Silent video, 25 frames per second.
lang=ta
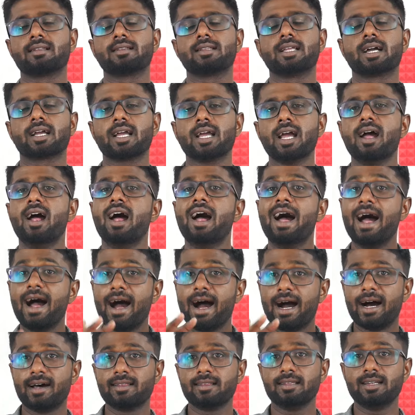இருந்தாங்க
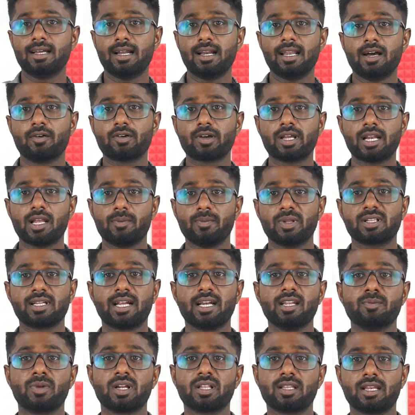அதனால அவங்க எல்லாமே
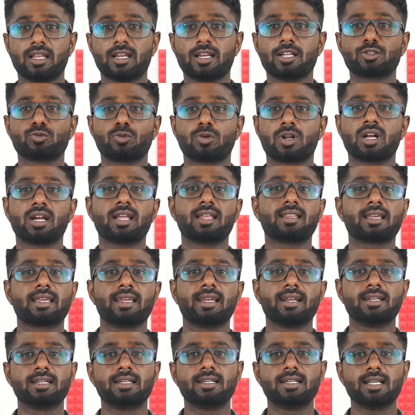தனி மனிதன் என்ன சொல்கிறாங்களோ அதை
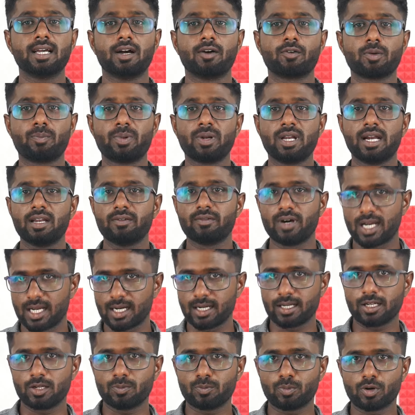கேட்டுக்கிட்டு அவங்க பின்னாடி
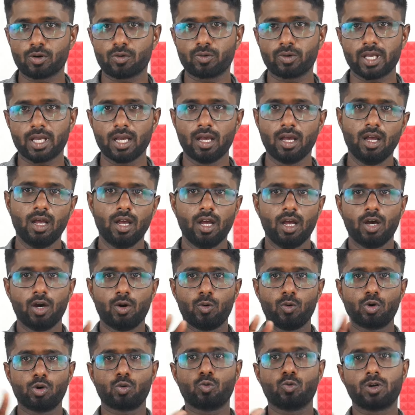வாலாட்டிக்கிட்டு போகக்கூடிய
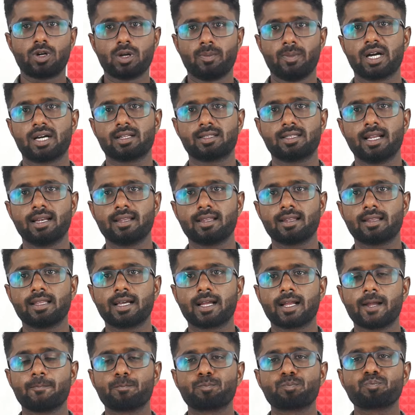ஒரு கூட்டமாகத்தான்
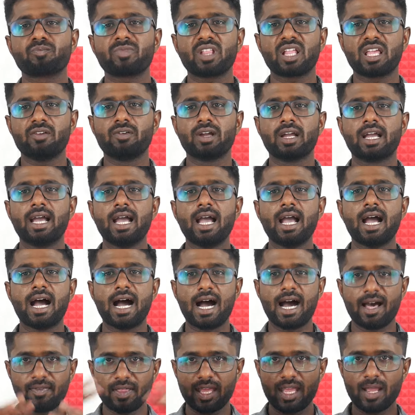இருந்தாங்க இவங்க
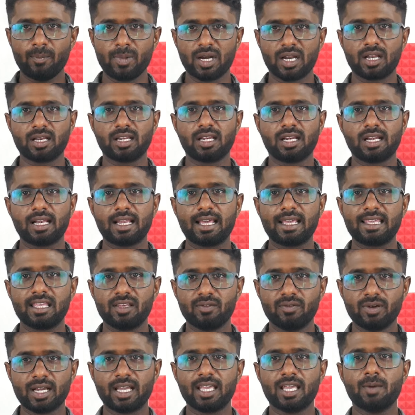அதே மனநிலையில்
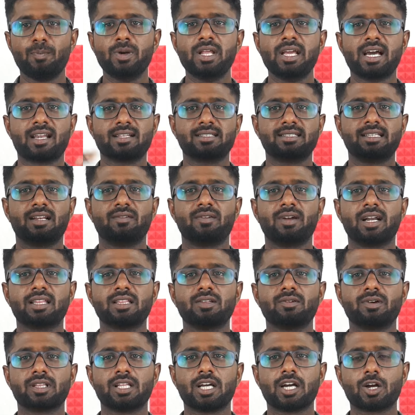இவங்க எப்படி அரசியல்
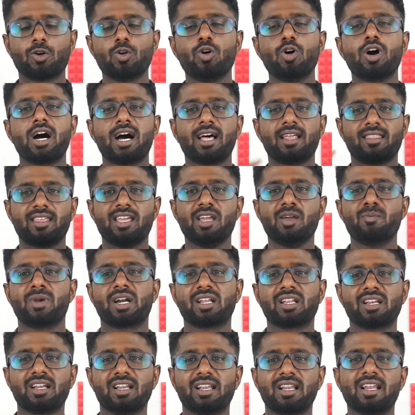வளர்ந்து வந்தாங்களோ அதே
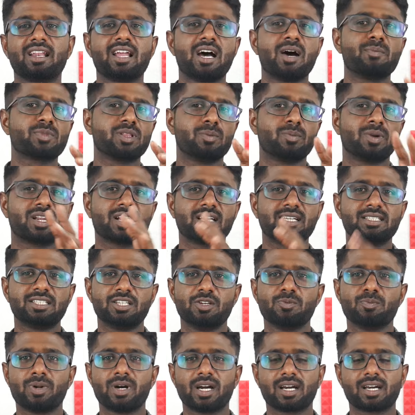மனநிலையில் நாம் தமிழர்
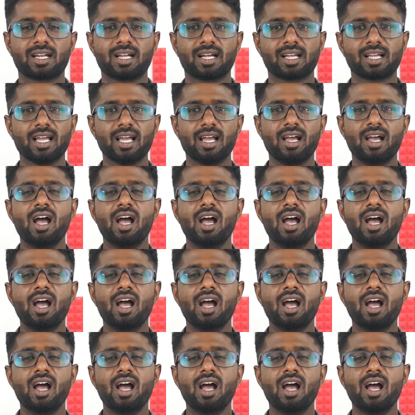கட்சியும் பார்க்குறாங்க